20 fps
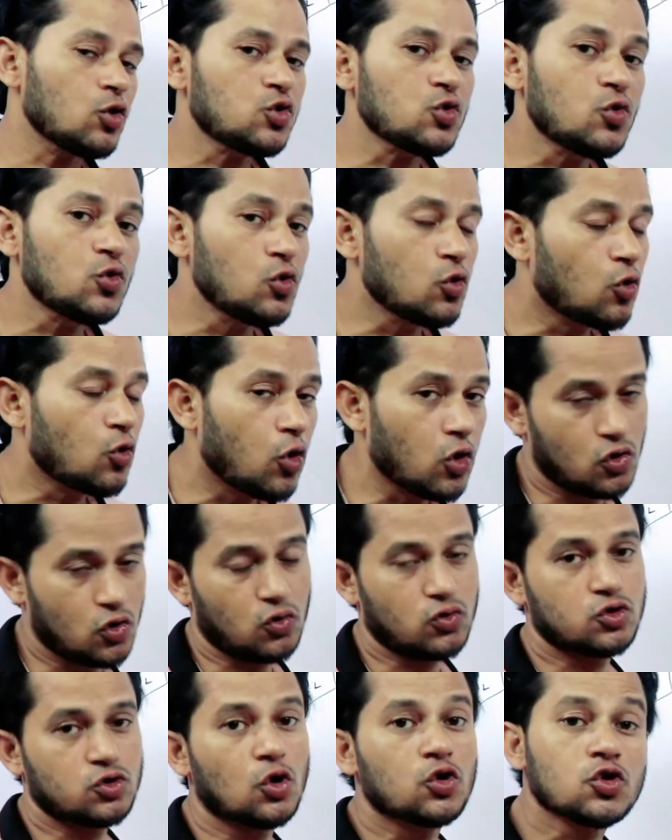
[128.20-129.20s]
কতগুলো
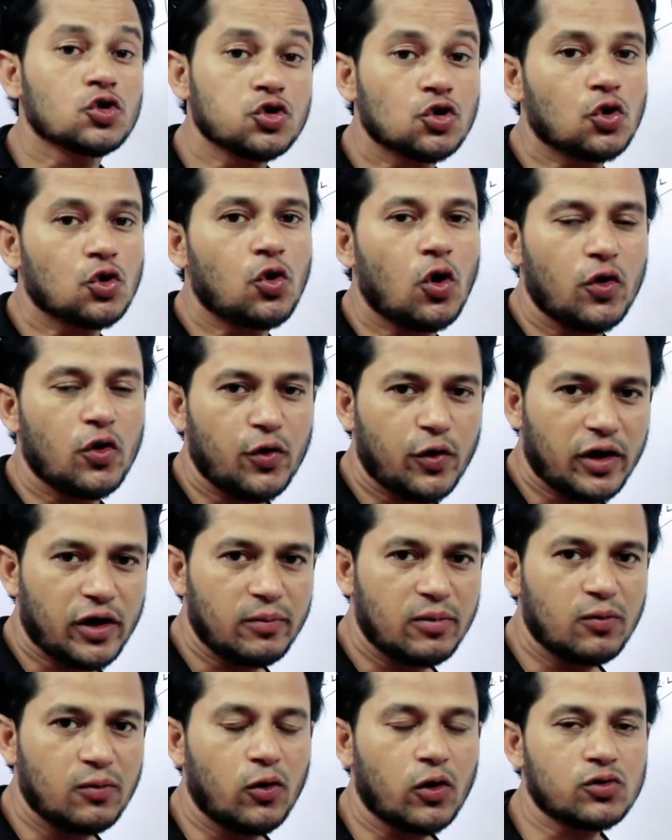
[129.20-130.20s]
ছোট ছোট খণ্ডকে
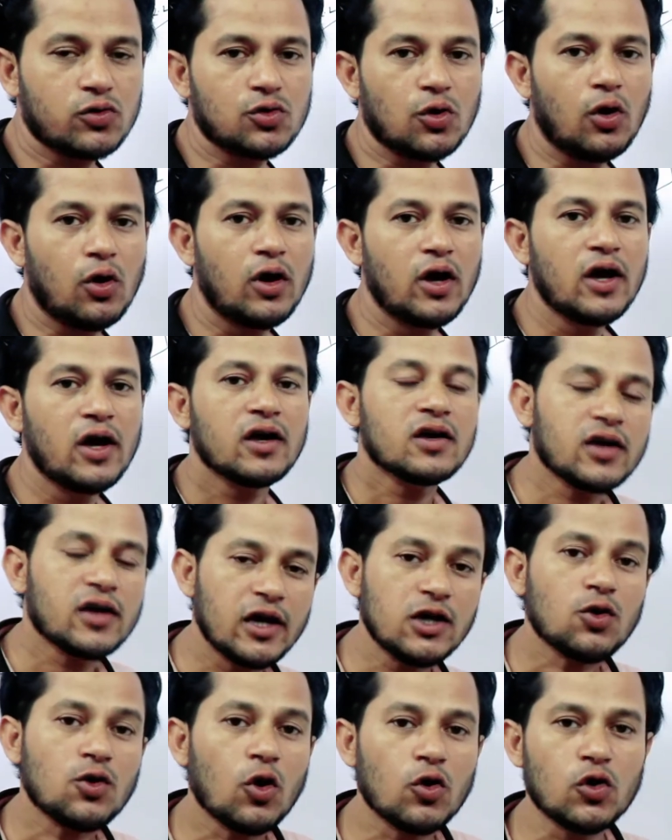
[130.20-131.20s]
বিভক্ত
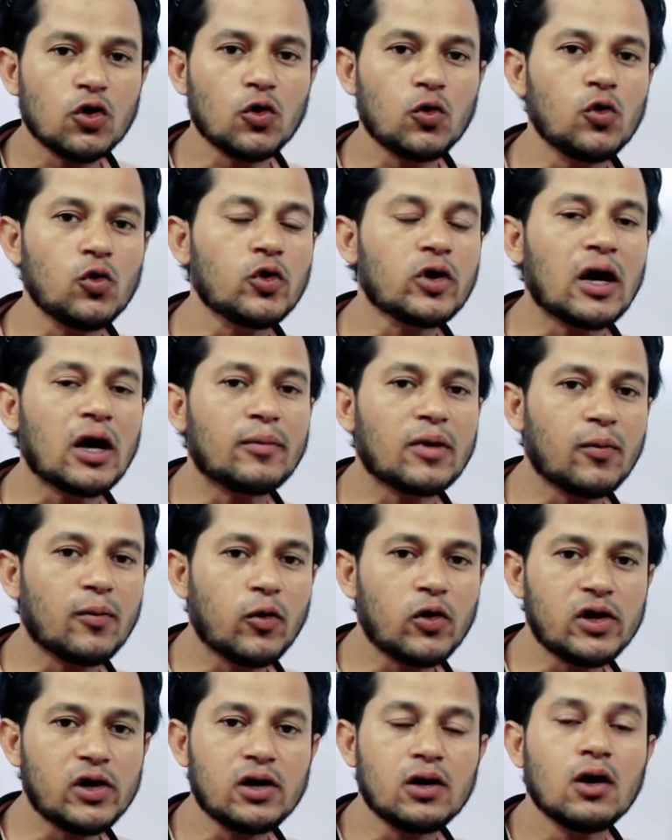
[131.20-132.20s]
এই খণ্ডগুলোকে আমরা
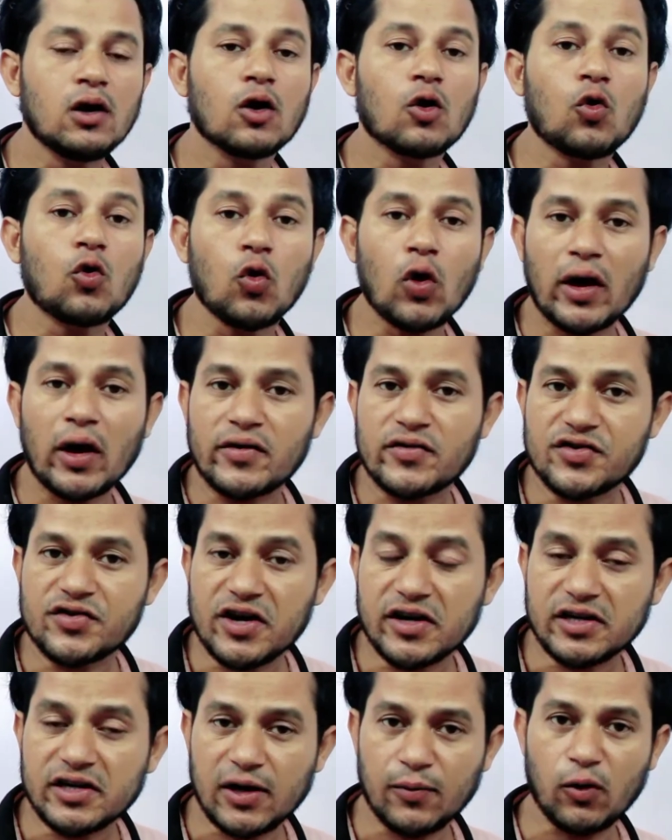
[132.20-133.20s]
বলি
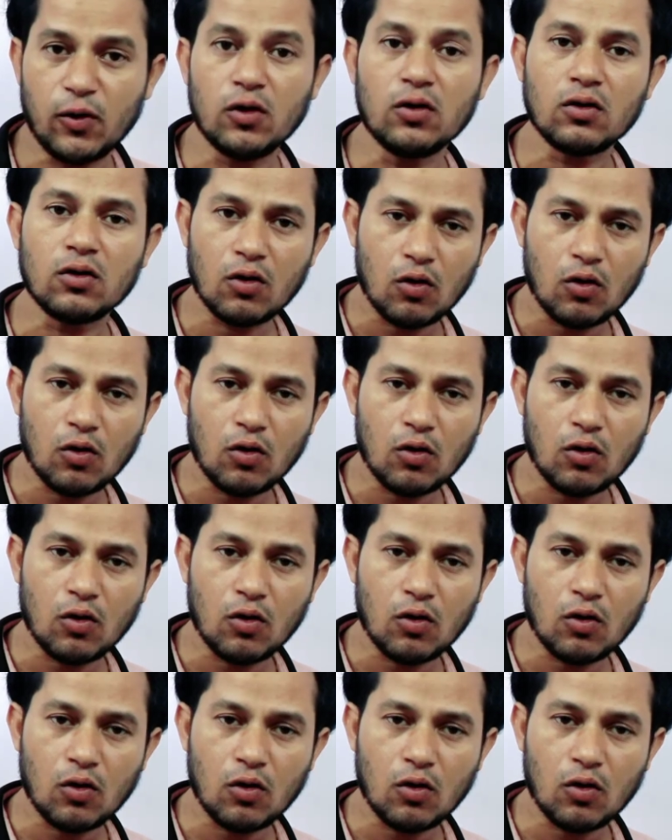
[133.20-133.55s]
কোয়াড্রেট এবং